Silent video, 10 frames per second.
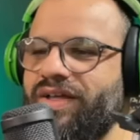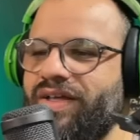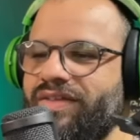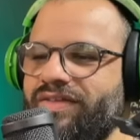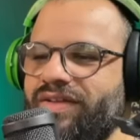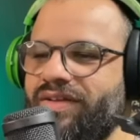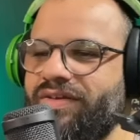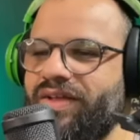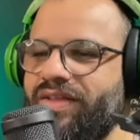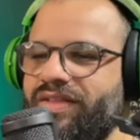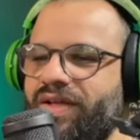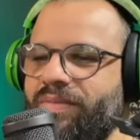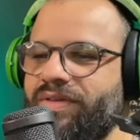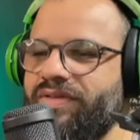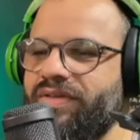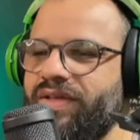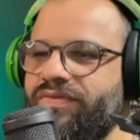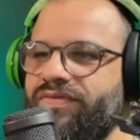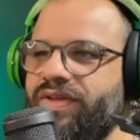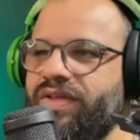razão, né, e tal, mas,
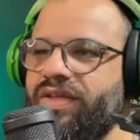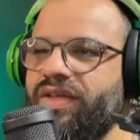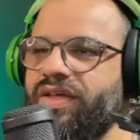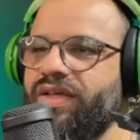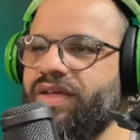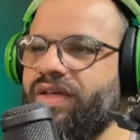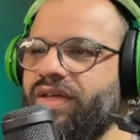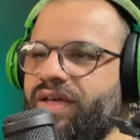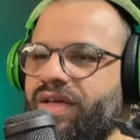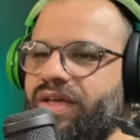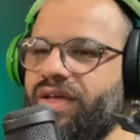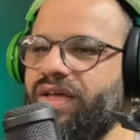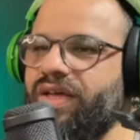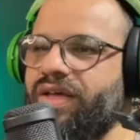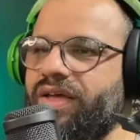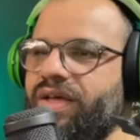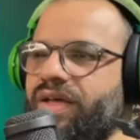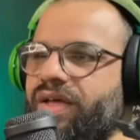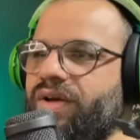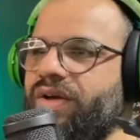enfim. É...
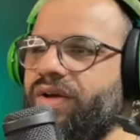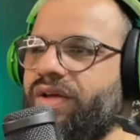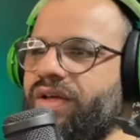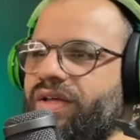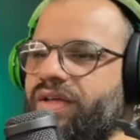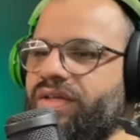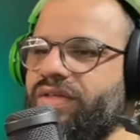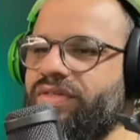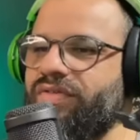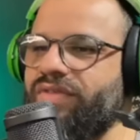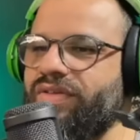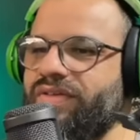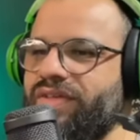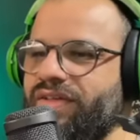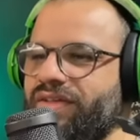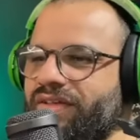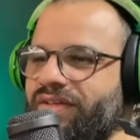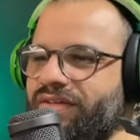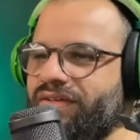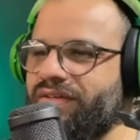Deixa eu ver esse aqui.
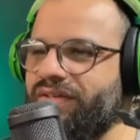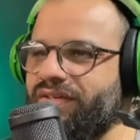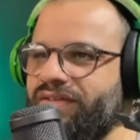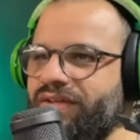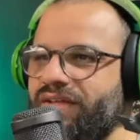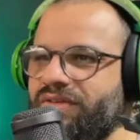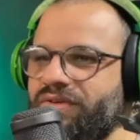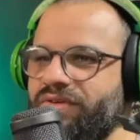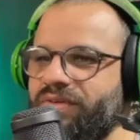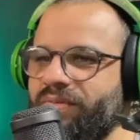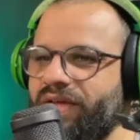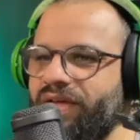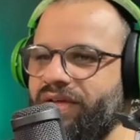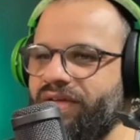Esse aqui é de hoje também? Ah.